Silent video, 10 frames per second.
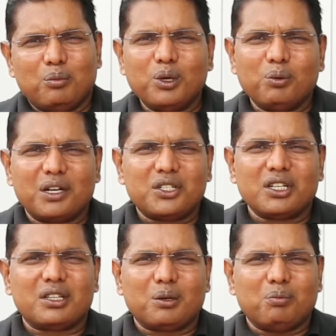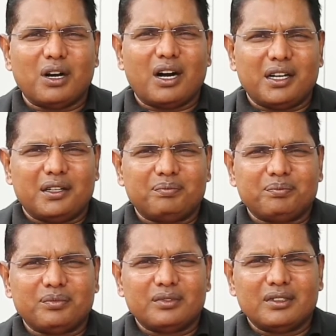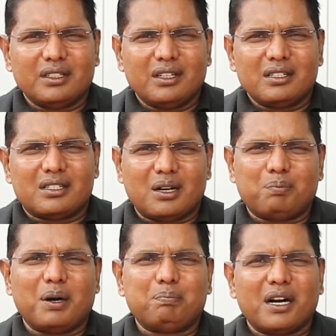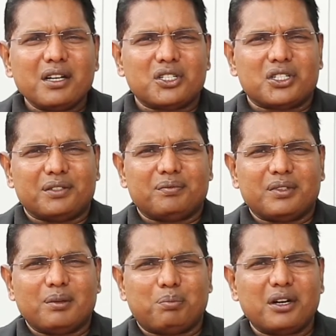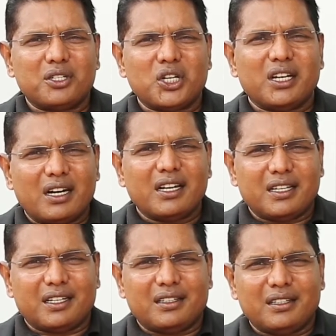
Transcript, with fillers: மூணு வருஷத்துக்கு முன்னாடி சிறப்பாக படித்து பரீட்சையும் எழுதி